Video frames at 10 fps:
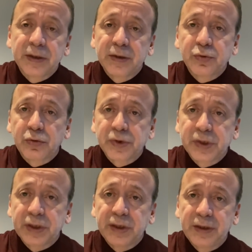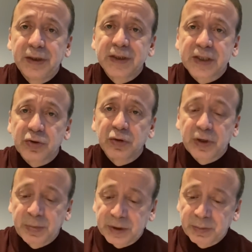çok ciddi değil. Sezonu
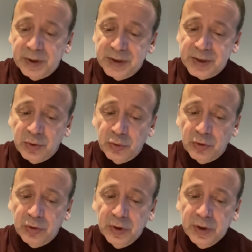kapatma riski yok.